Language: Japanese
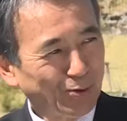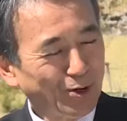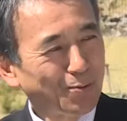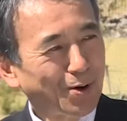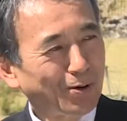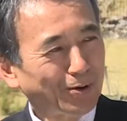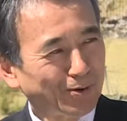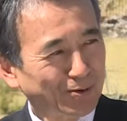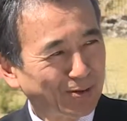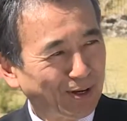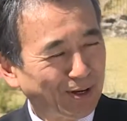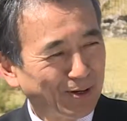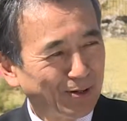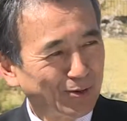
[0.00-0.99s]
10年前はです
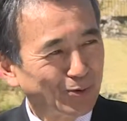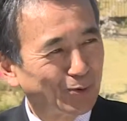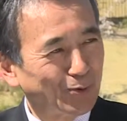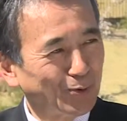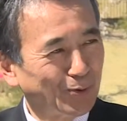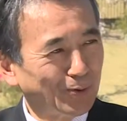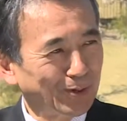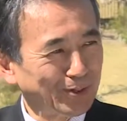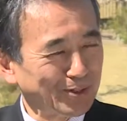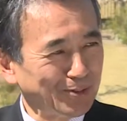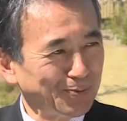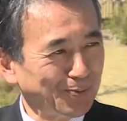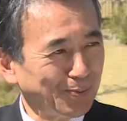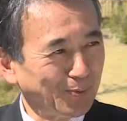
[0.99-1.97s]
ね、ちょうど私
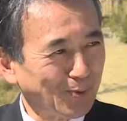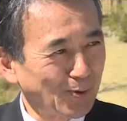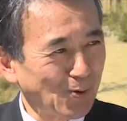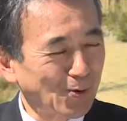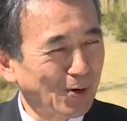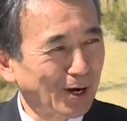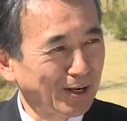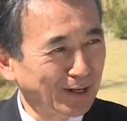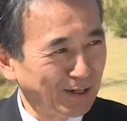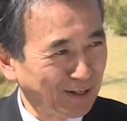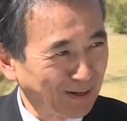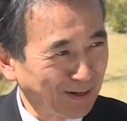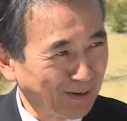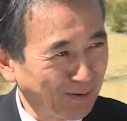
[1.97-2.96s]
国会議
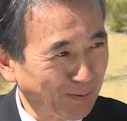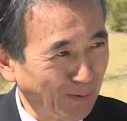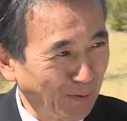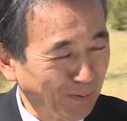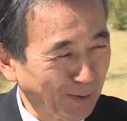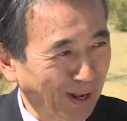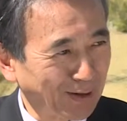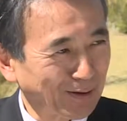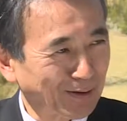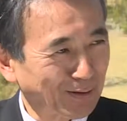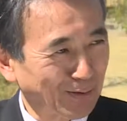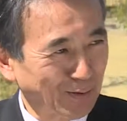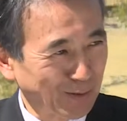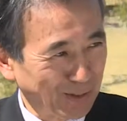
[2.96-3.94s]
員をまだ
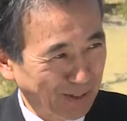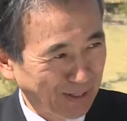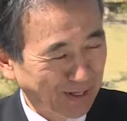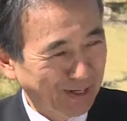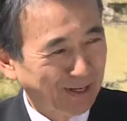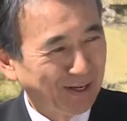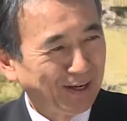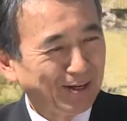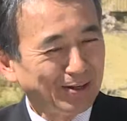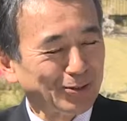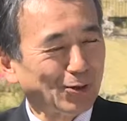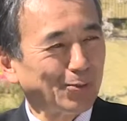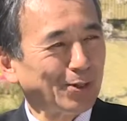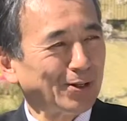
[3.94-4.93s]
当時
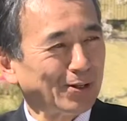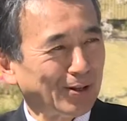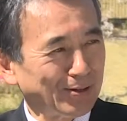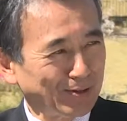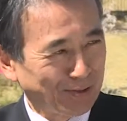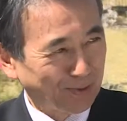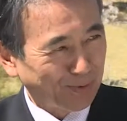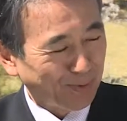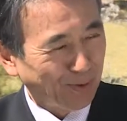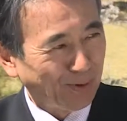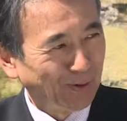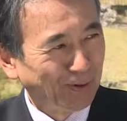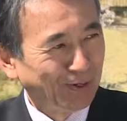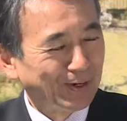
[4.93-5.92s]
勤めてたんですけど
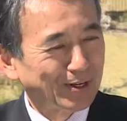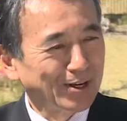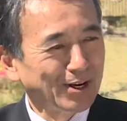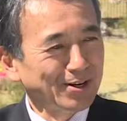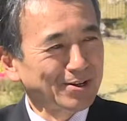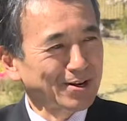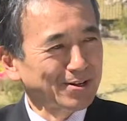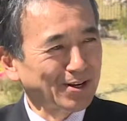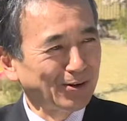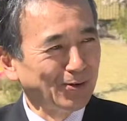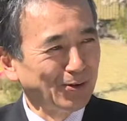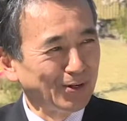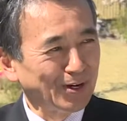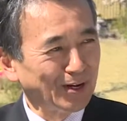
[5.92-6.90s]
も、経済産
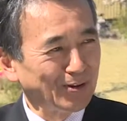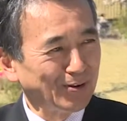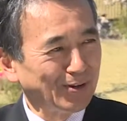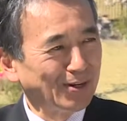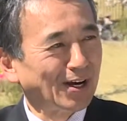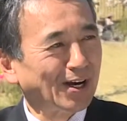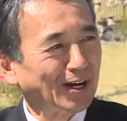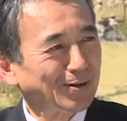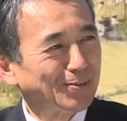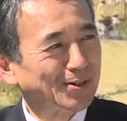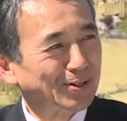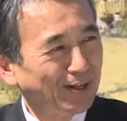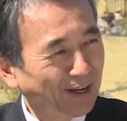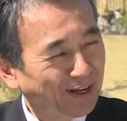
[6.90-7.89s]
業委員会という委員会がありま
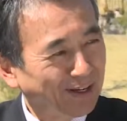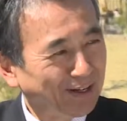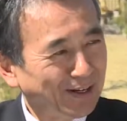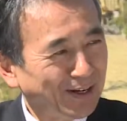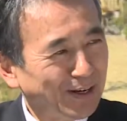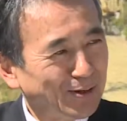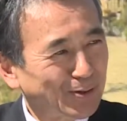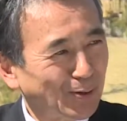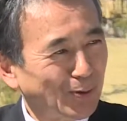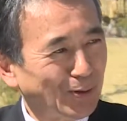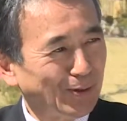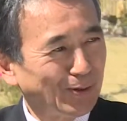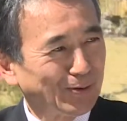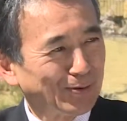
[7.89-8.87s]
してね、そこ
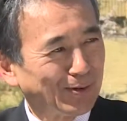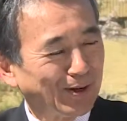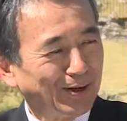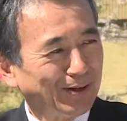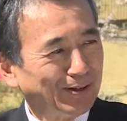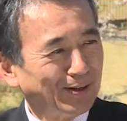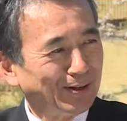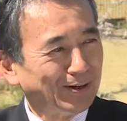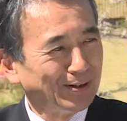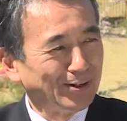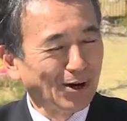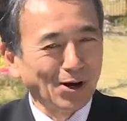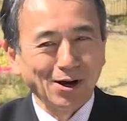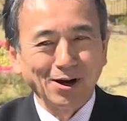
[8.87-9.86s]
でですね、
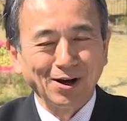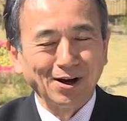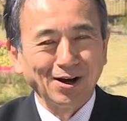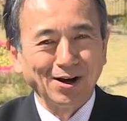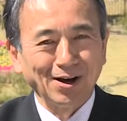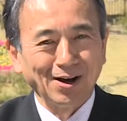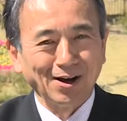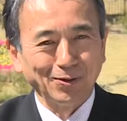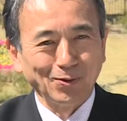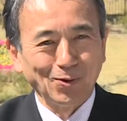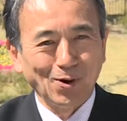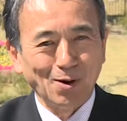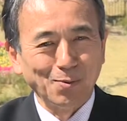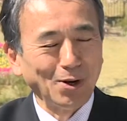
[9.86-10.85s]
じゃああ
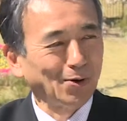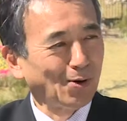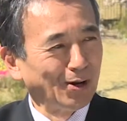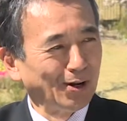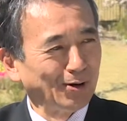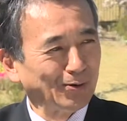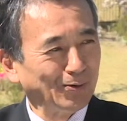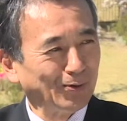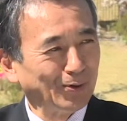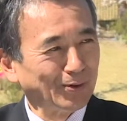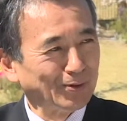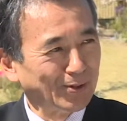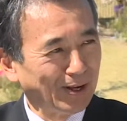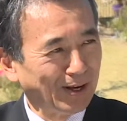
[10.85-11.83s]
の浜名湖花博を
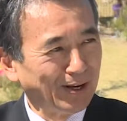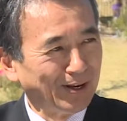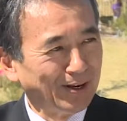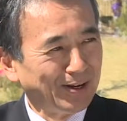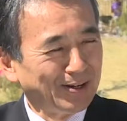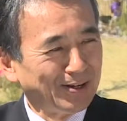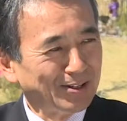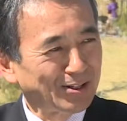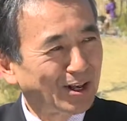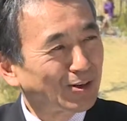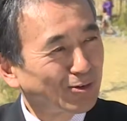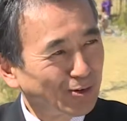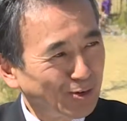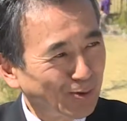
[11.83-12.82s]
ですね視
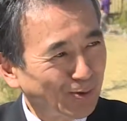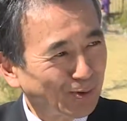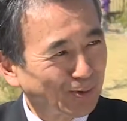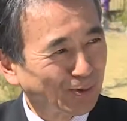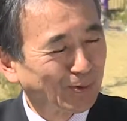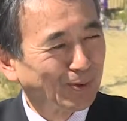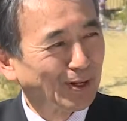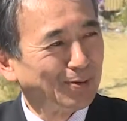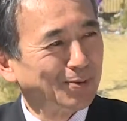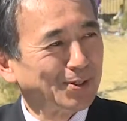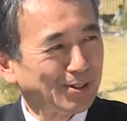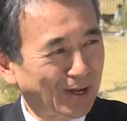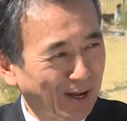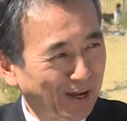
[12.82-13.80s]
察に行こうということになり
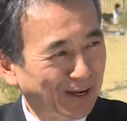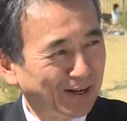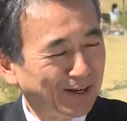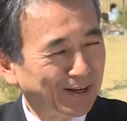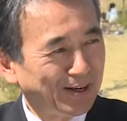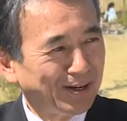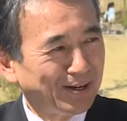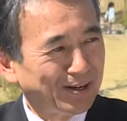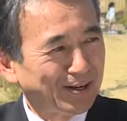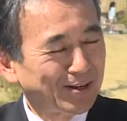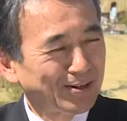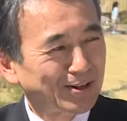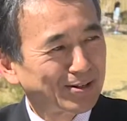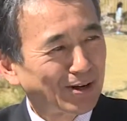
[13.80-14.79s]
まして。えー
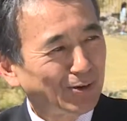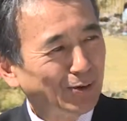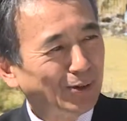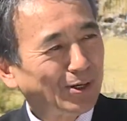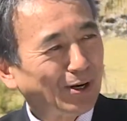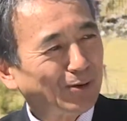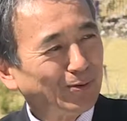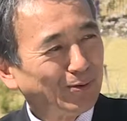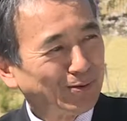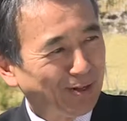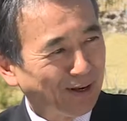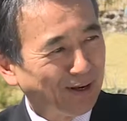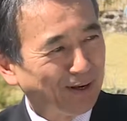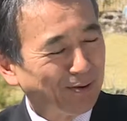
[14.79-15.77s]
経済産業委員会のです
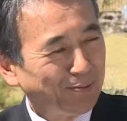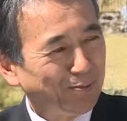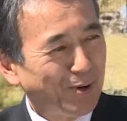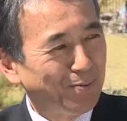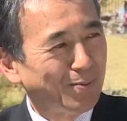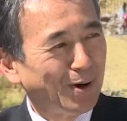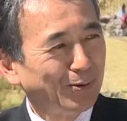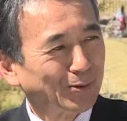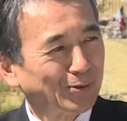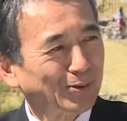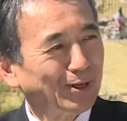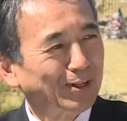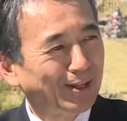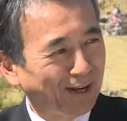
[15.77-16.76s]
ね、はい、メンバーを
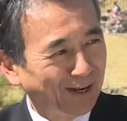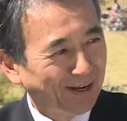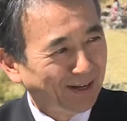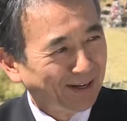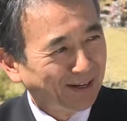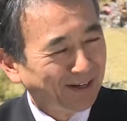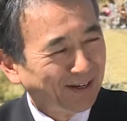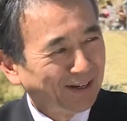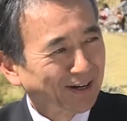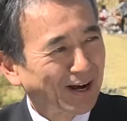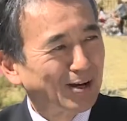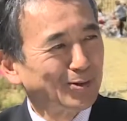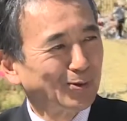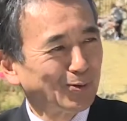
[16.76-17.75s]
連れて
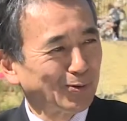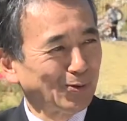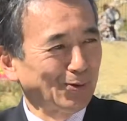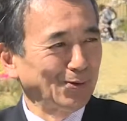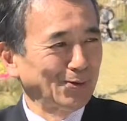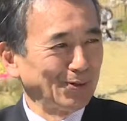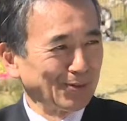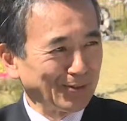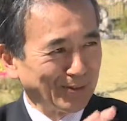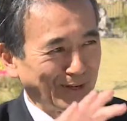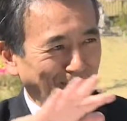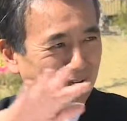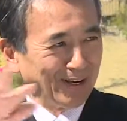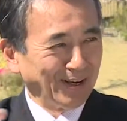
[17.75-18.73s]
会場をずっとです
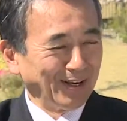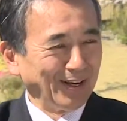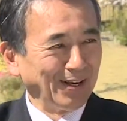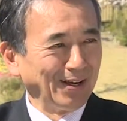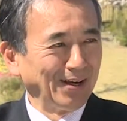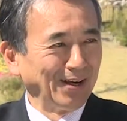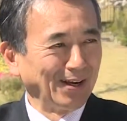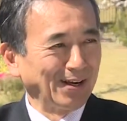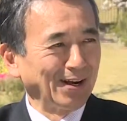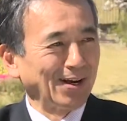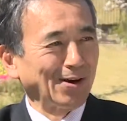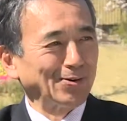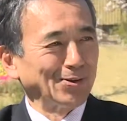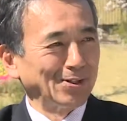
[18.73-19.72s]
ね、えー、
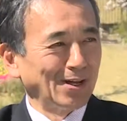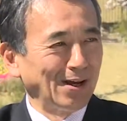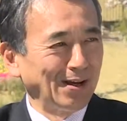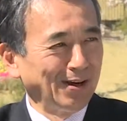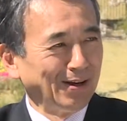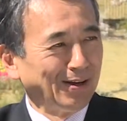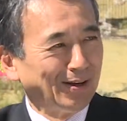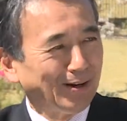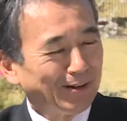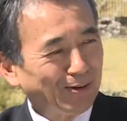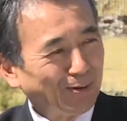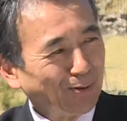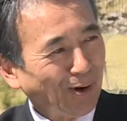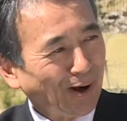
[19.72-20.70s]
見学した
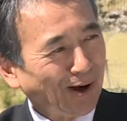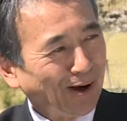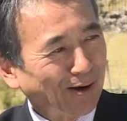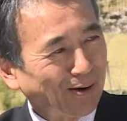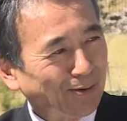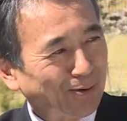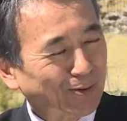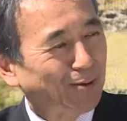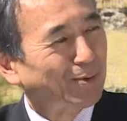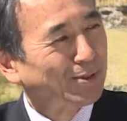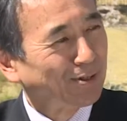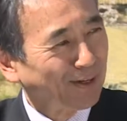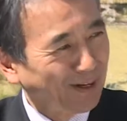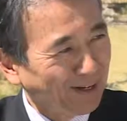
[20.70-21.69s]
というのがございまして